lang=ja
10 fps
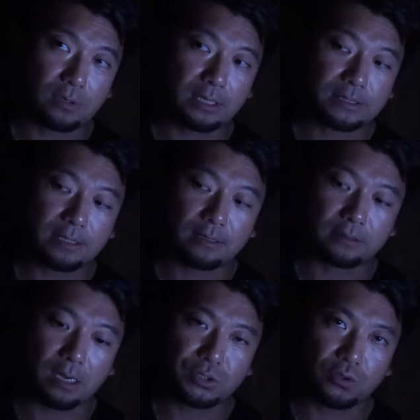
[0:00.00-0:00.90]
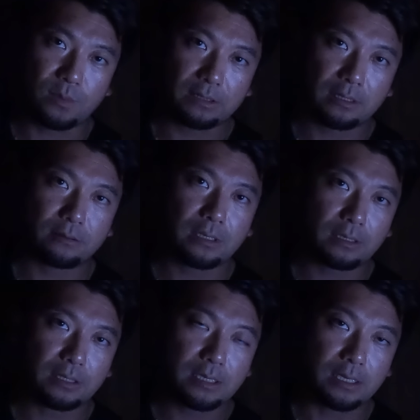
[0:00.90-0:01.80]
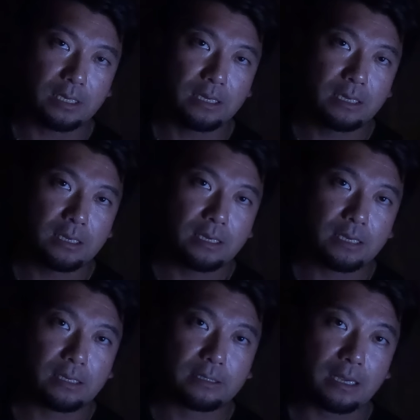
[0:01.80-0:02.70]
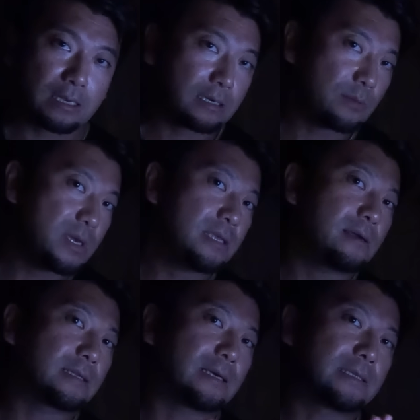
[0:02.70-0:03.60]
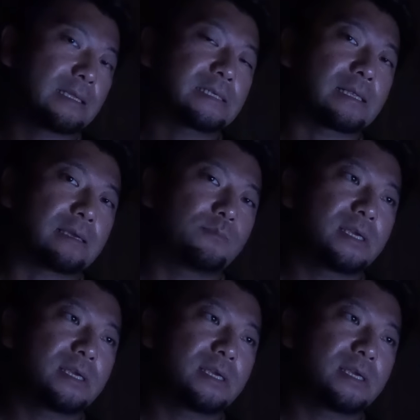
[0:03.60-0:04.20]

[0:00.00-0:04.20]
これから世界各地を回っていく中で、えなかなかメディアでは出さない。